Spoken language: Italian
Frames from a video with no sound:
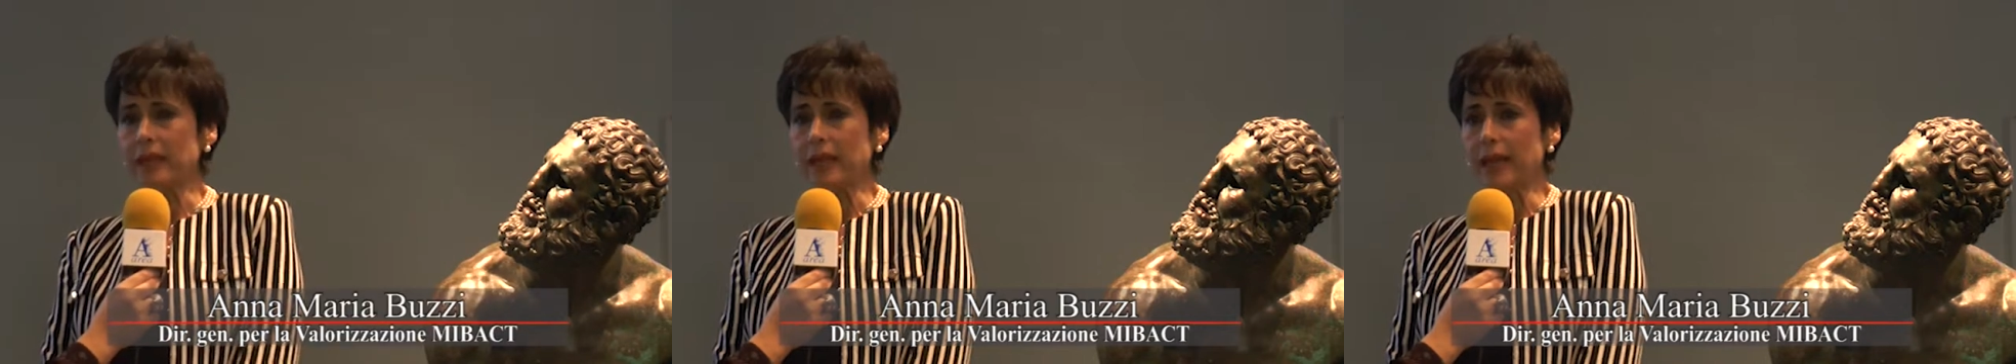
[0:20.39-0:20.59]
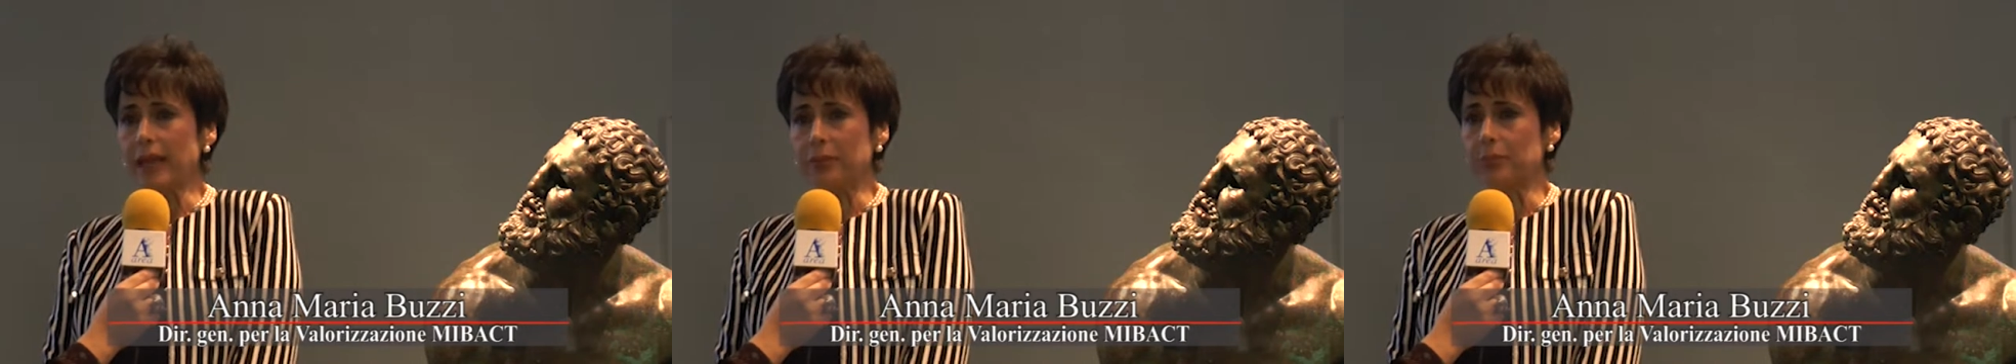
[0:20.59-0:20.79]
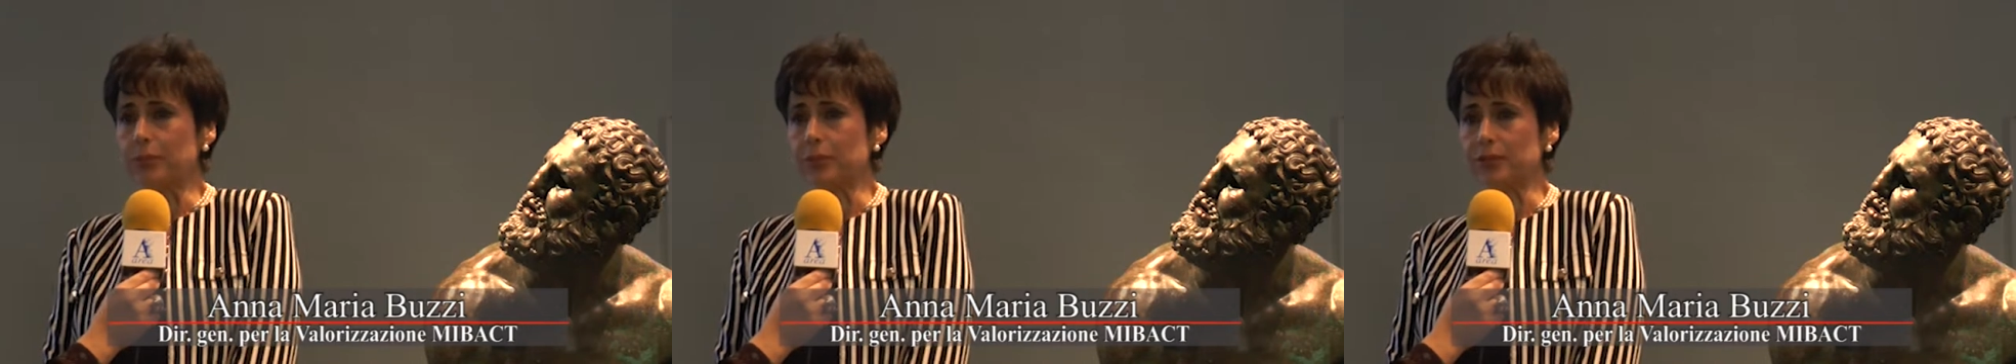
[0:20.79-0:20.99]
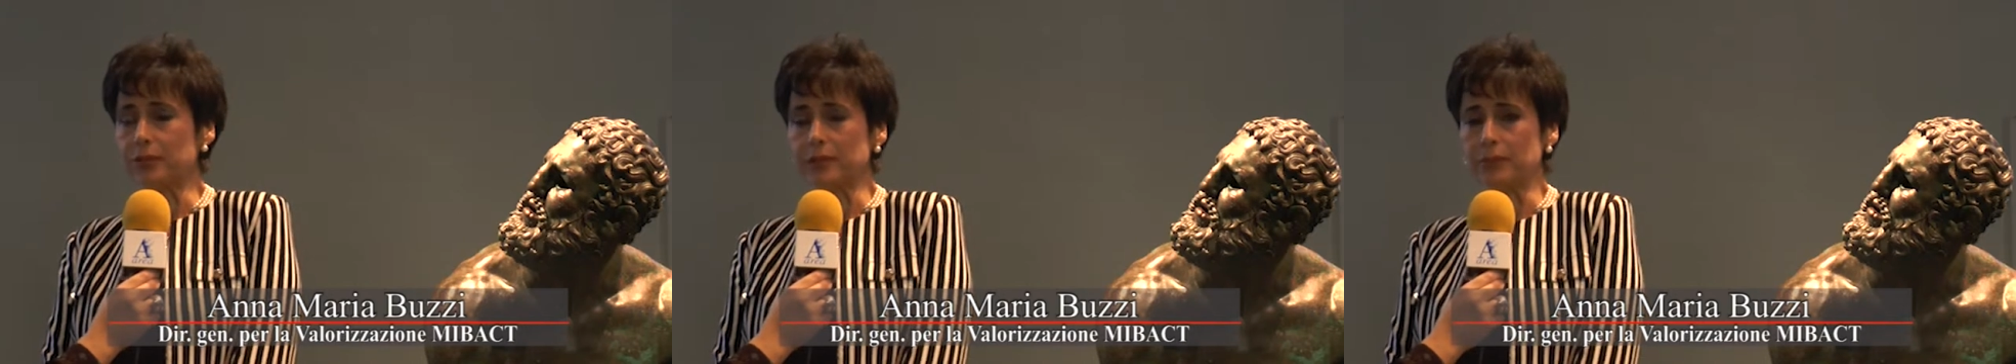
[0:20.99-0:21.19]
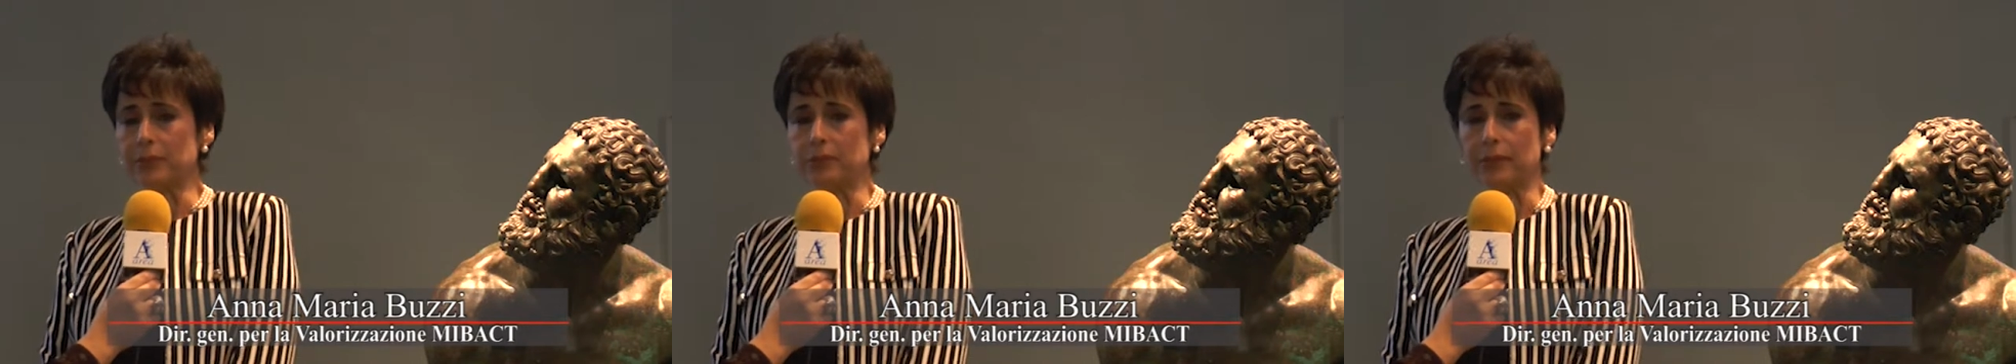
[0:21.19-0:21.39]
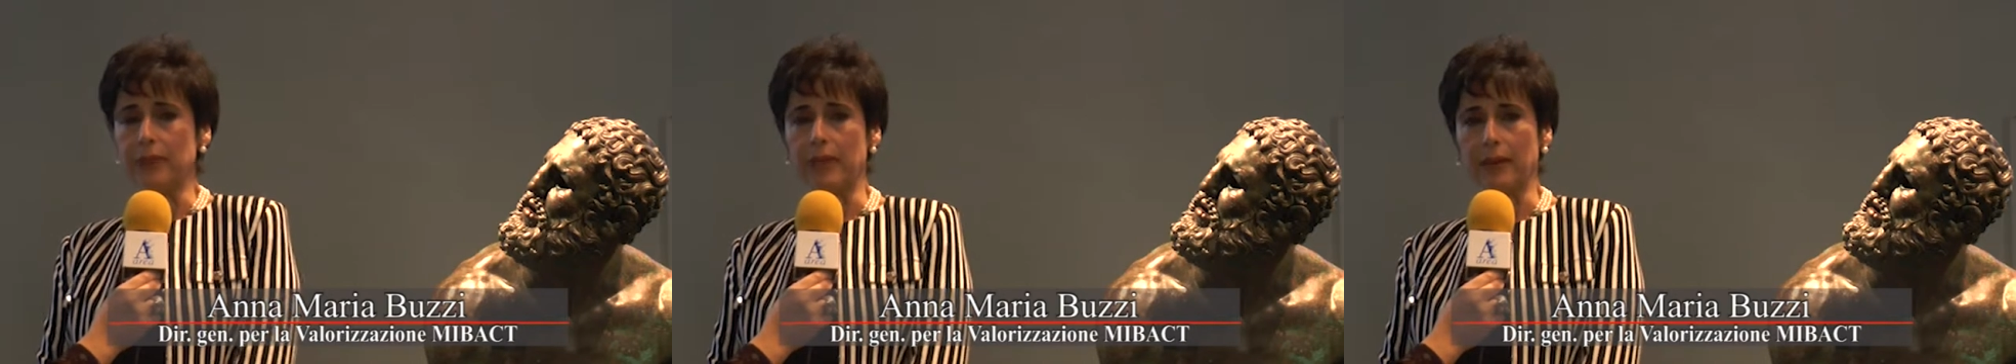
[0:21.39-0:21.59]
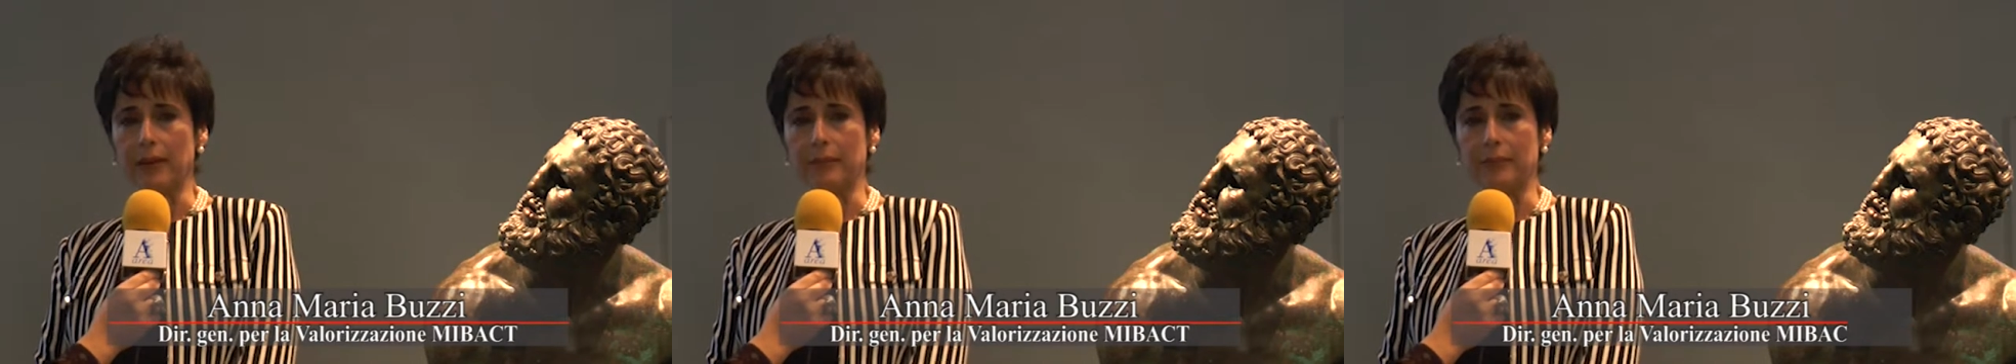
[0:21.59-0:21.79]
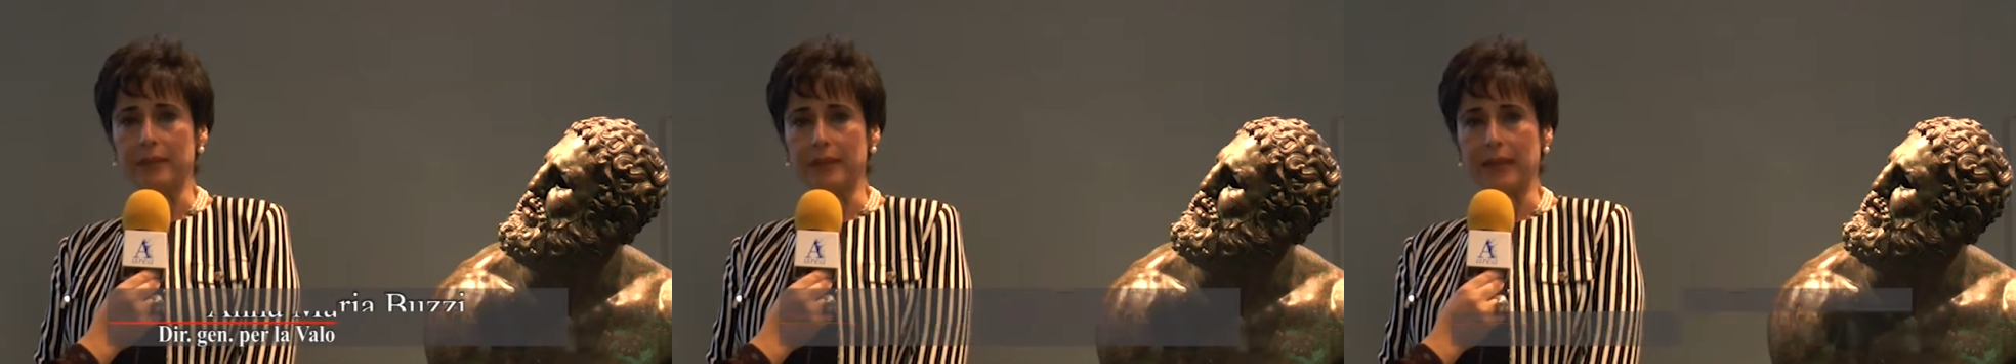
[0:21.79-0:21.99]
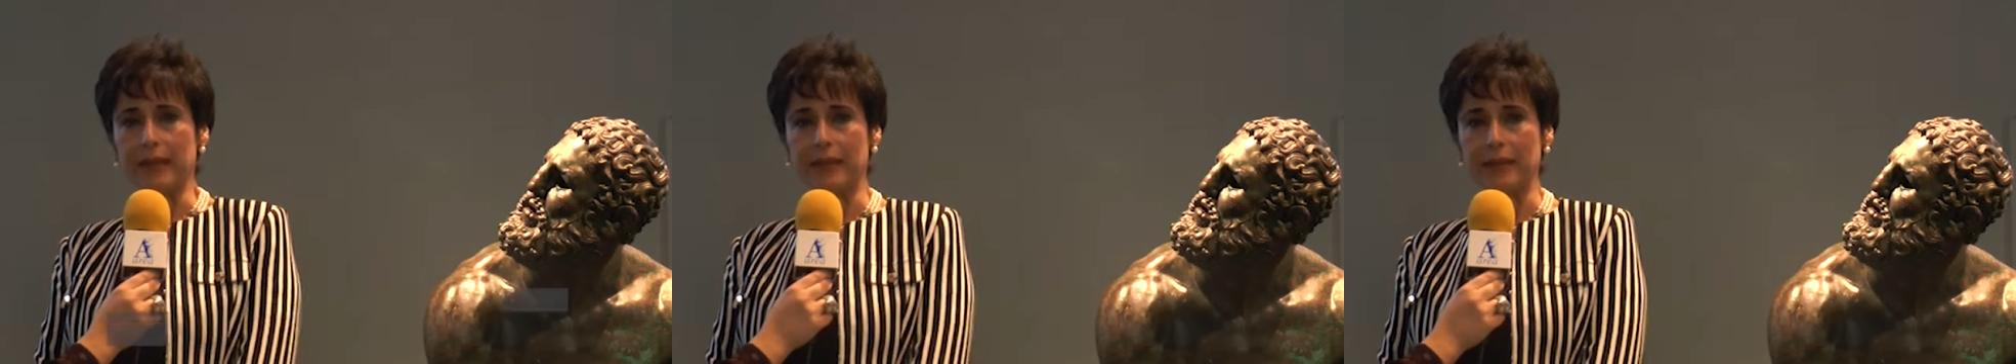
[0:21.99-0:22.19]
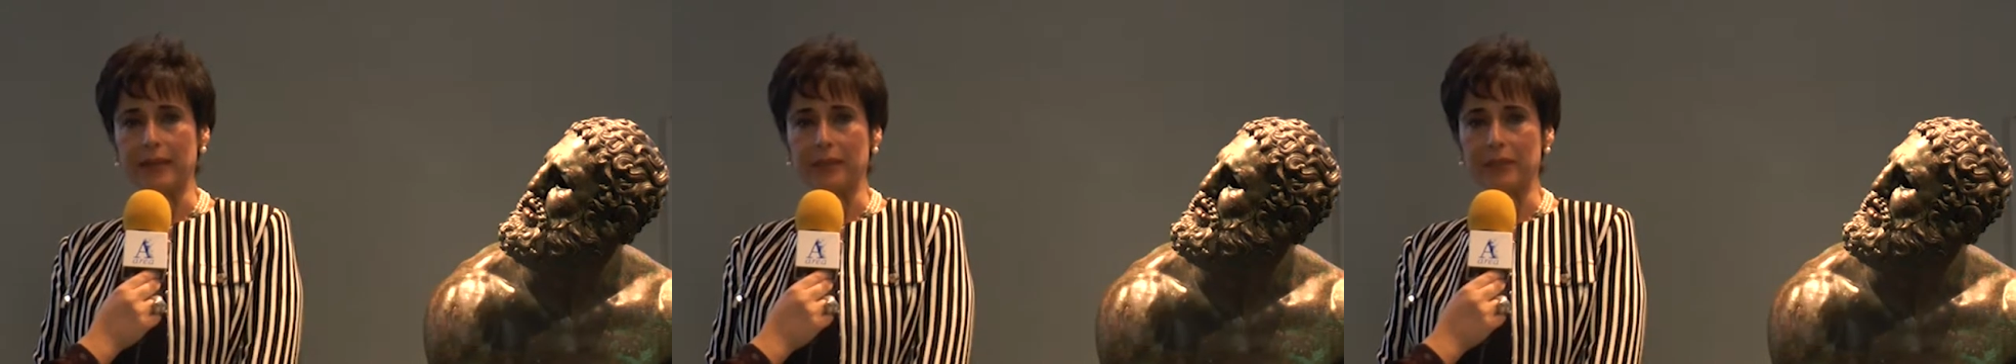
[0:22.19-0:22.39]
è possibile
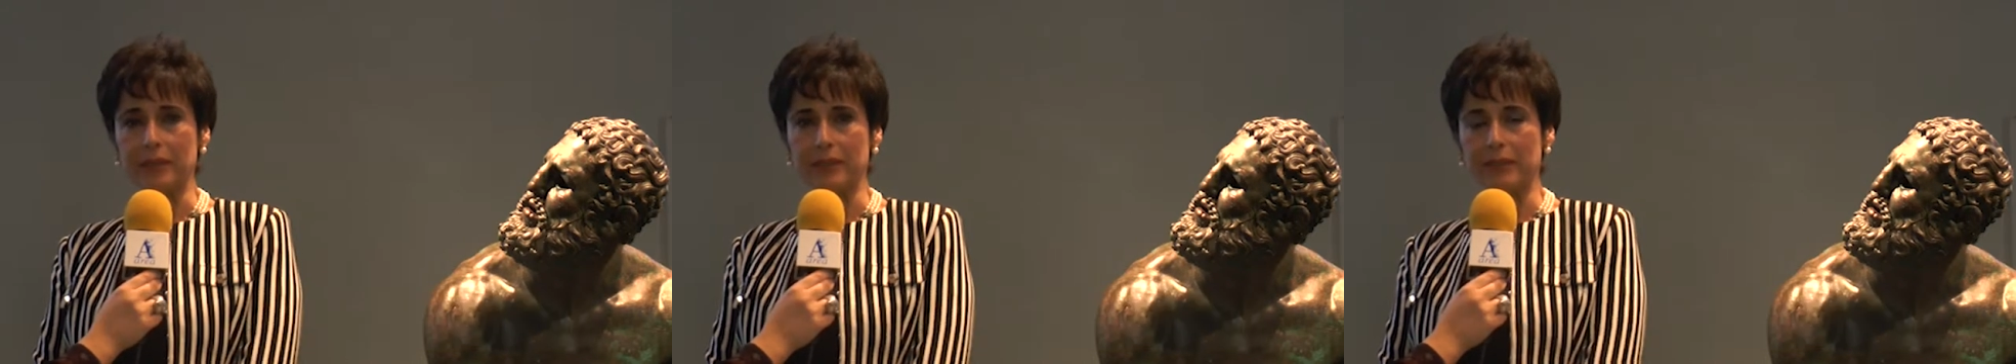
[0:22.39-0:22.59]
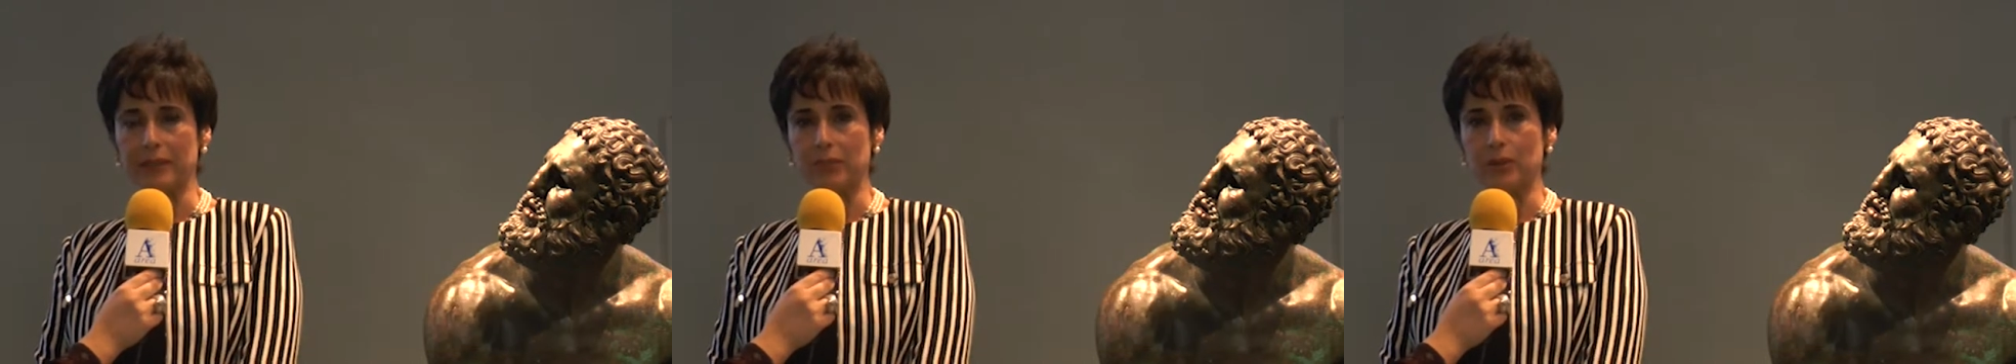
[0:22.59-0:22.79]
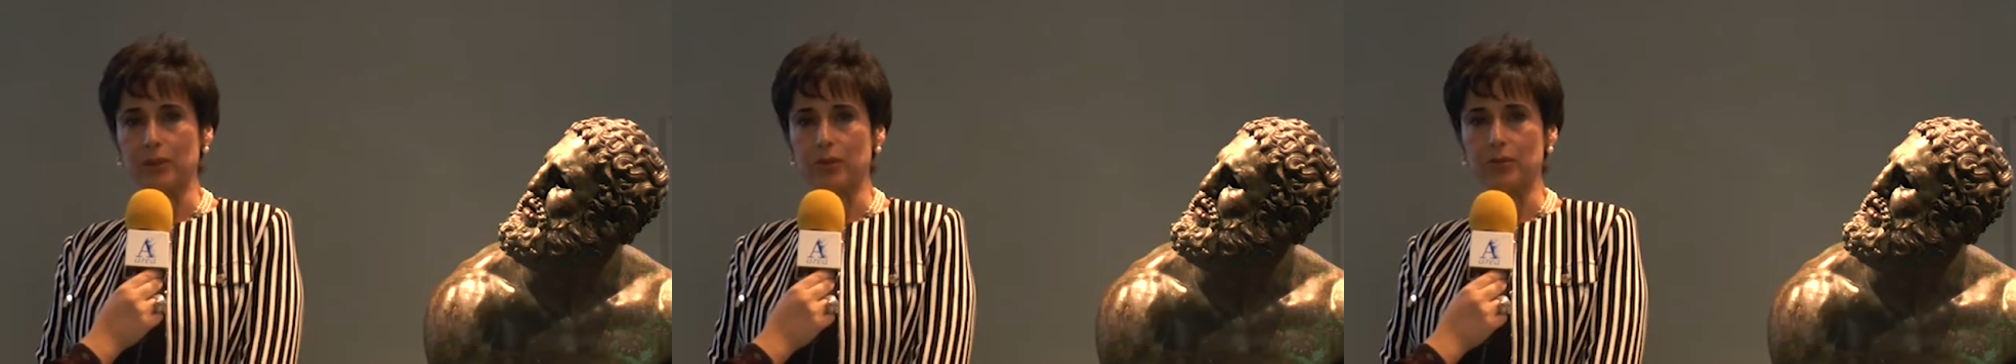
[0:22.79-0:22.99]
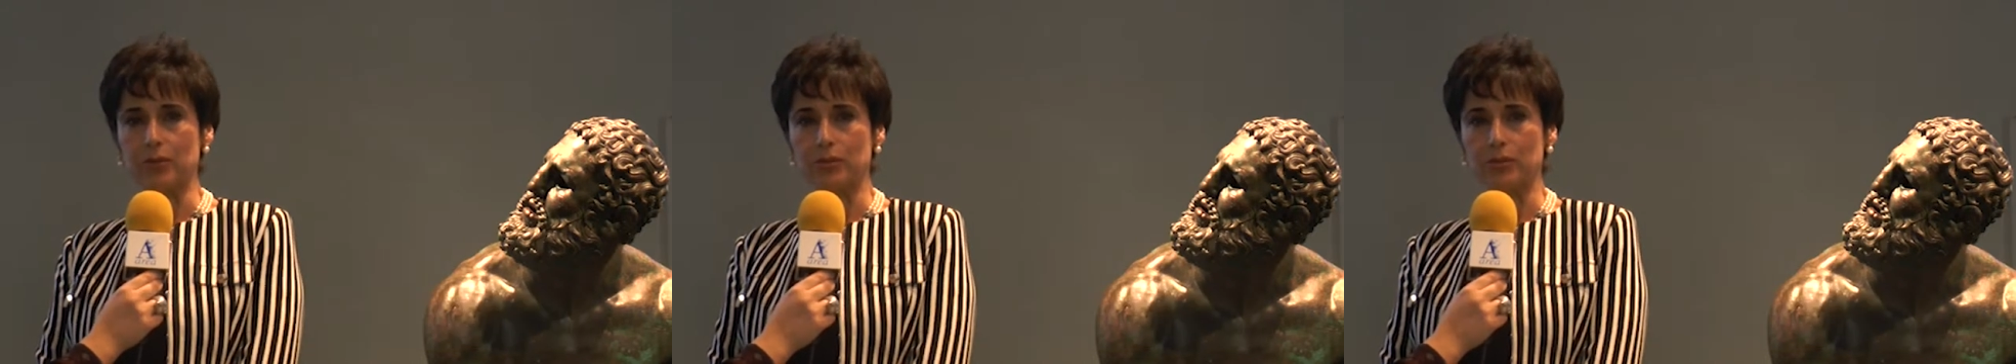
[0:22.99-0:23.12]
ammirare il patrimonio